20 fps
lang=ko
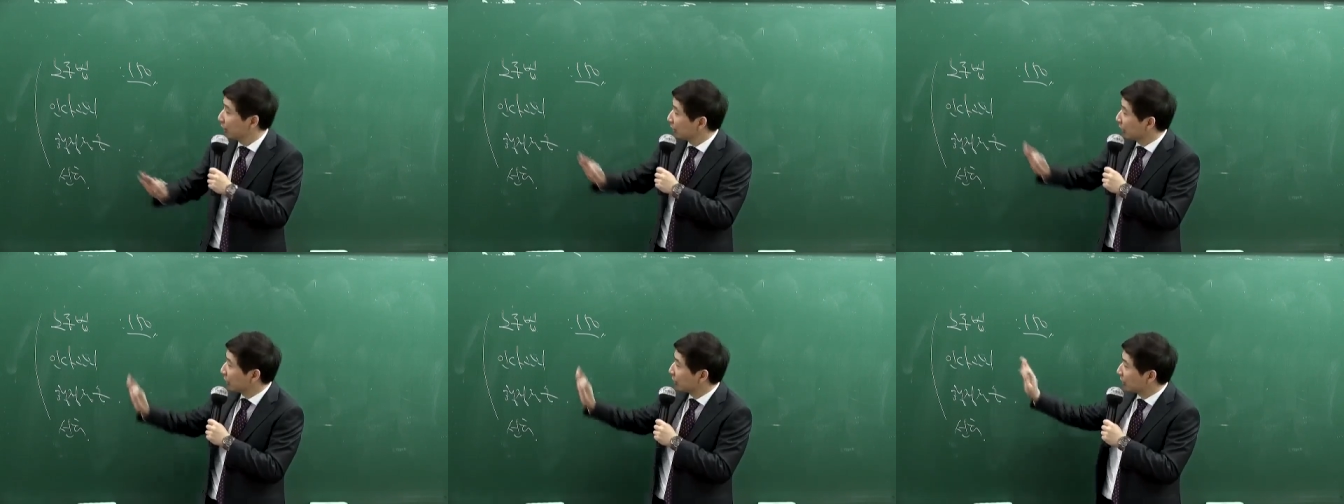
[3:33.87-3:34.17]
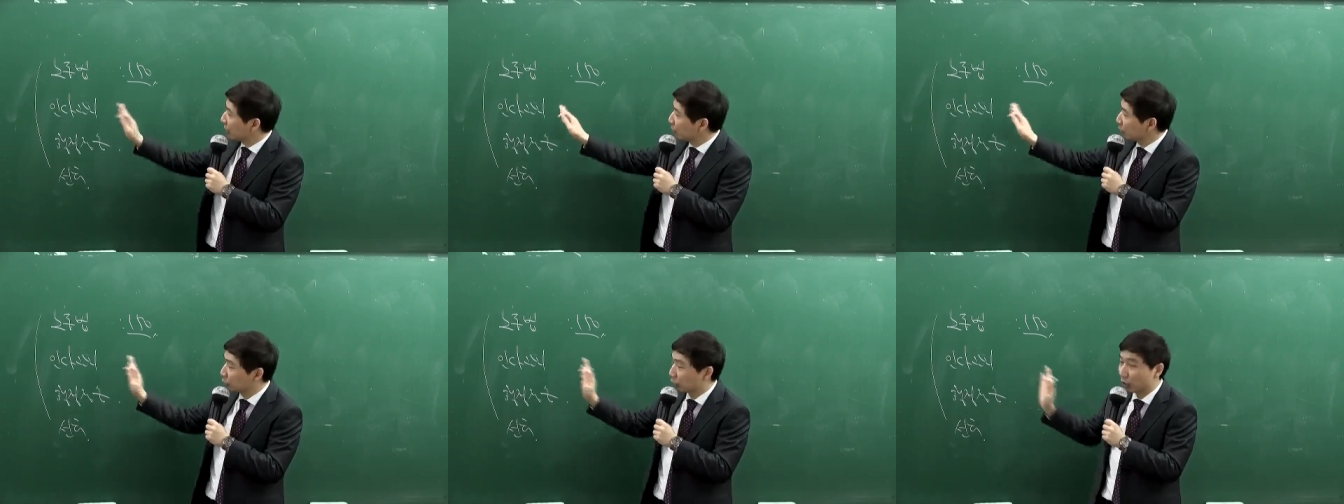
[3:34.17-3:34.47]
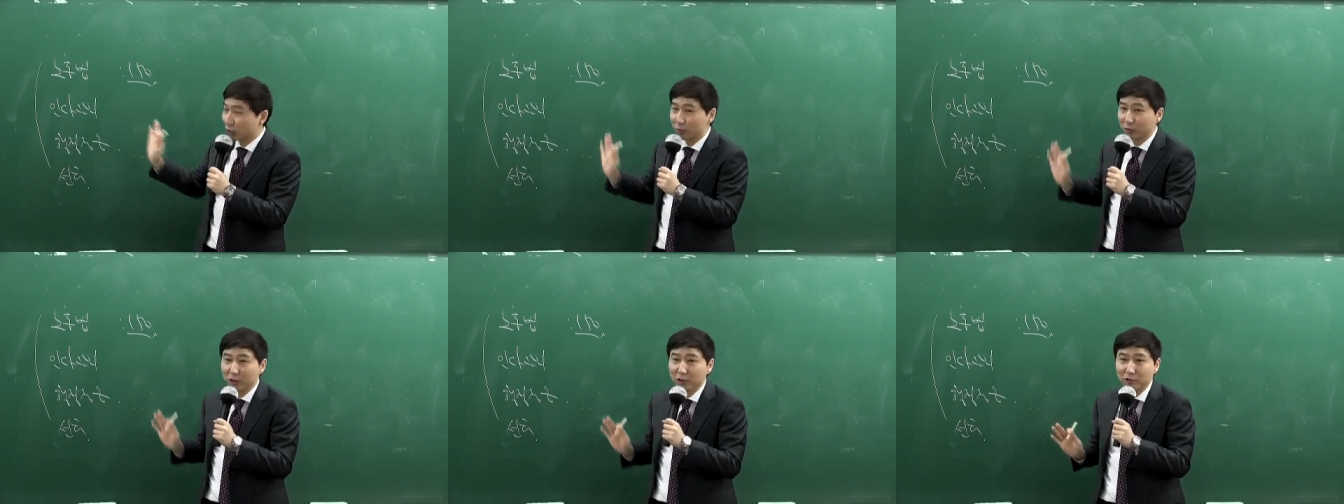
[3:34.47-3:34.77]
다른
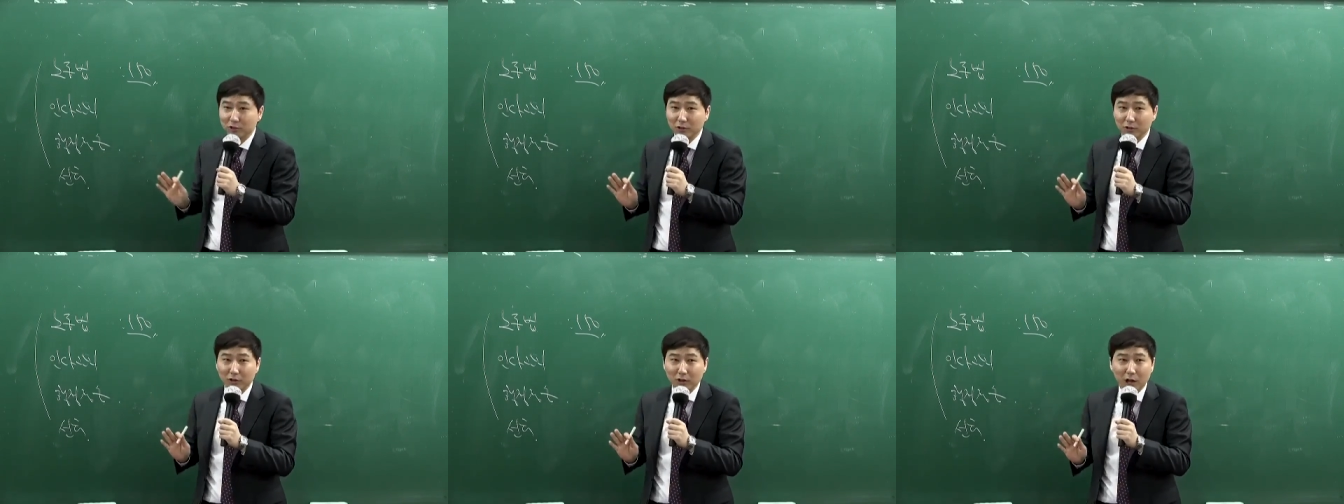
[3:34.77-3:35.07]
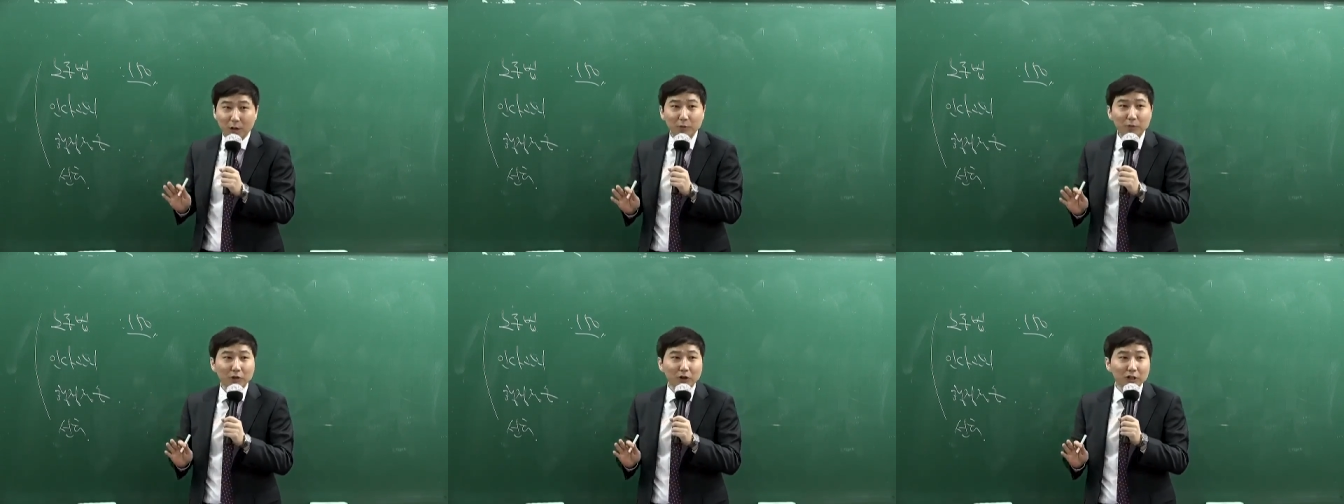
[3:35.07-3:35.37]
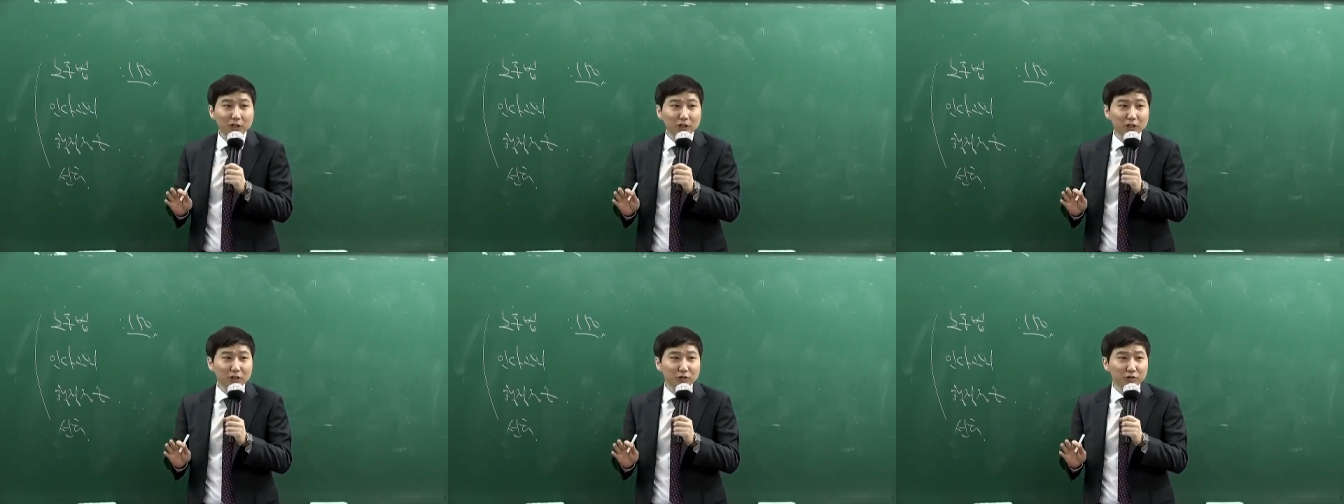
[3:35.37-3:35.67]
과목들에 비해서
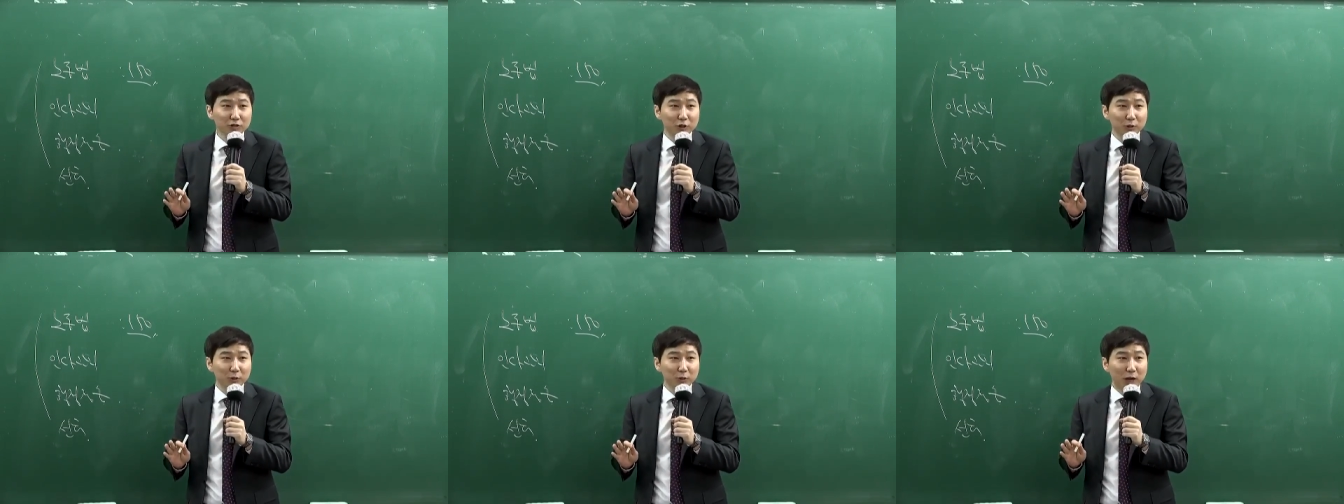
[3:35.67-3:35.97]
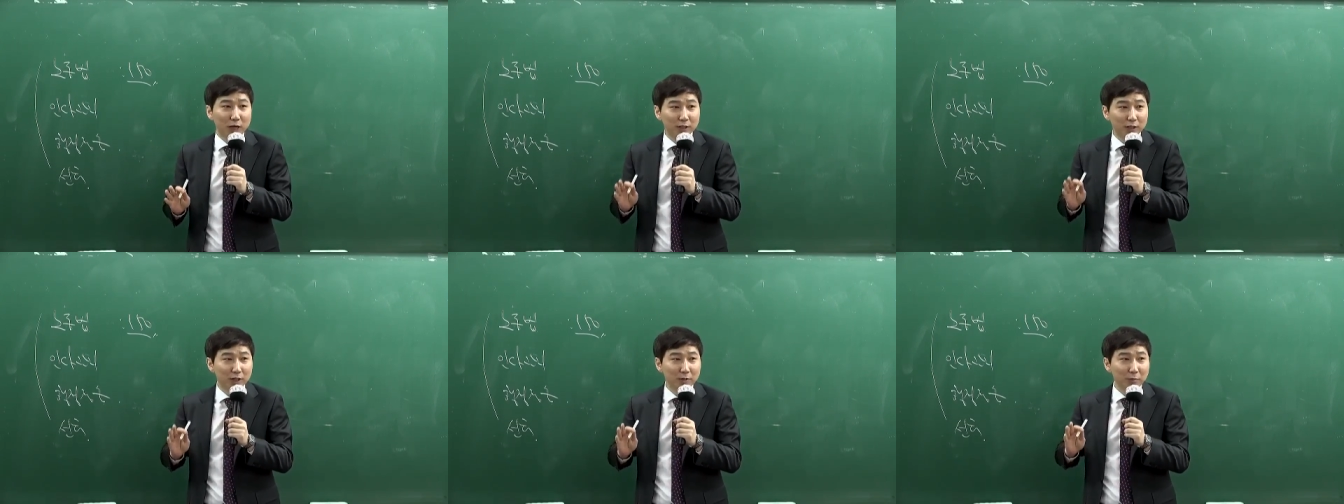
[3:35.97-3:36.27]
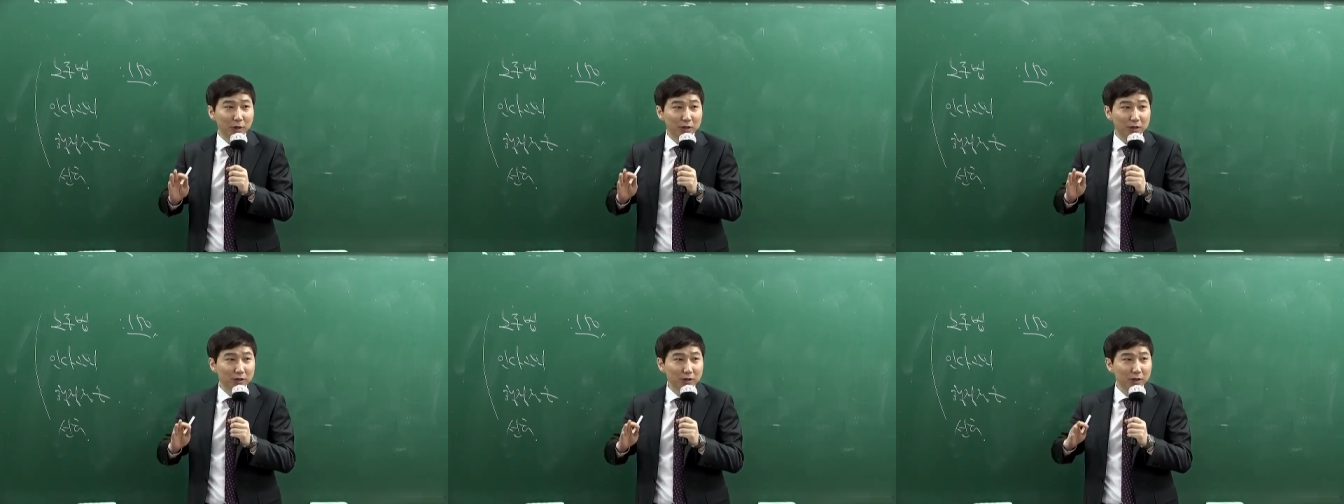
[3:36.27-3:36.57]
합격하신 이후에도
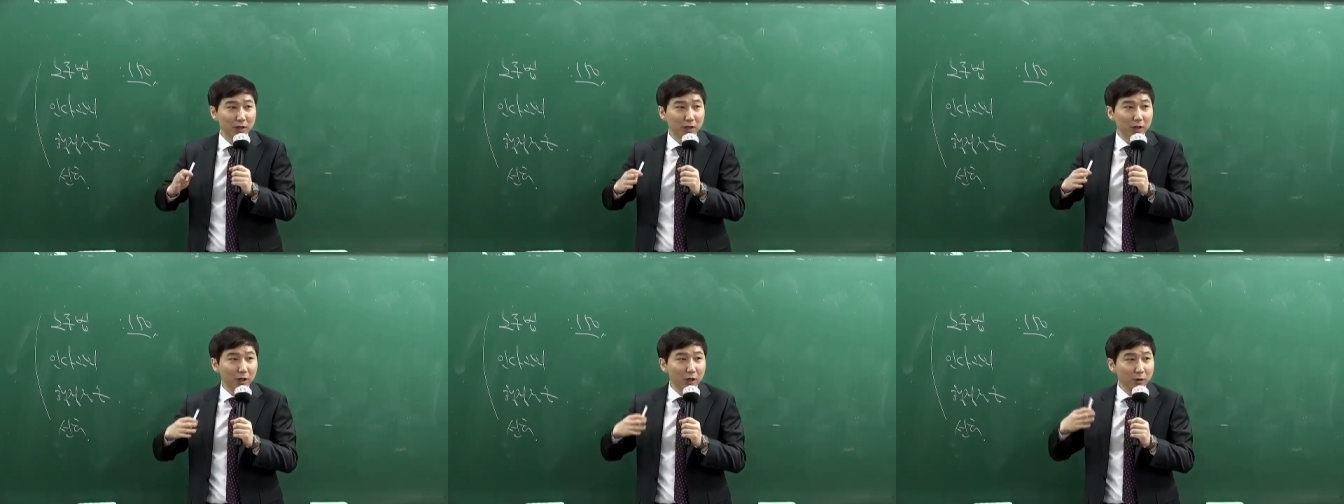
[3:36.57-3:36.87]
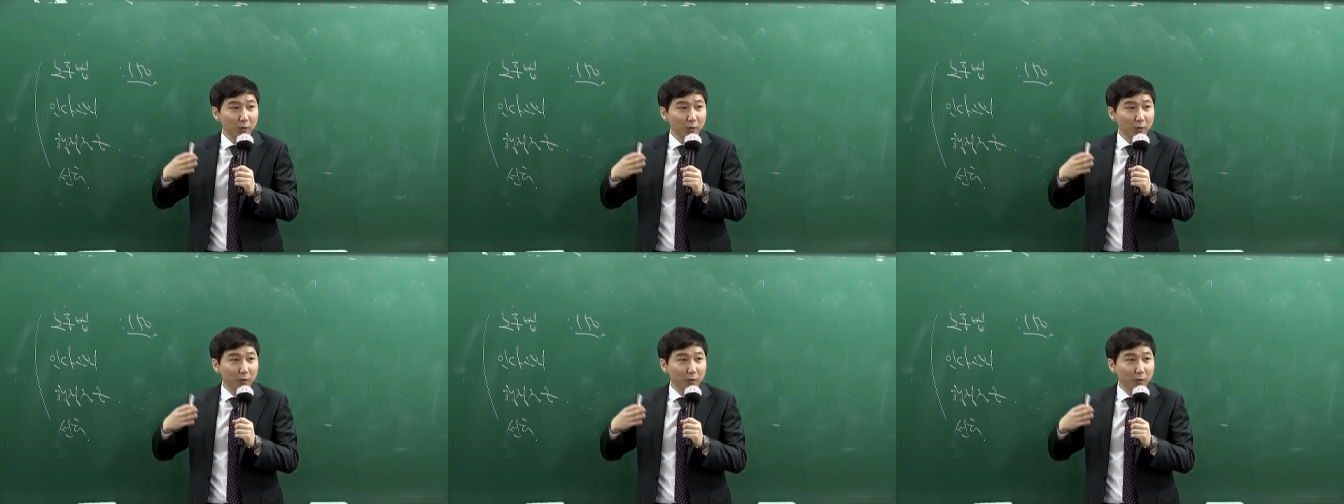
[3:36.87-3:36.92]
가장 많이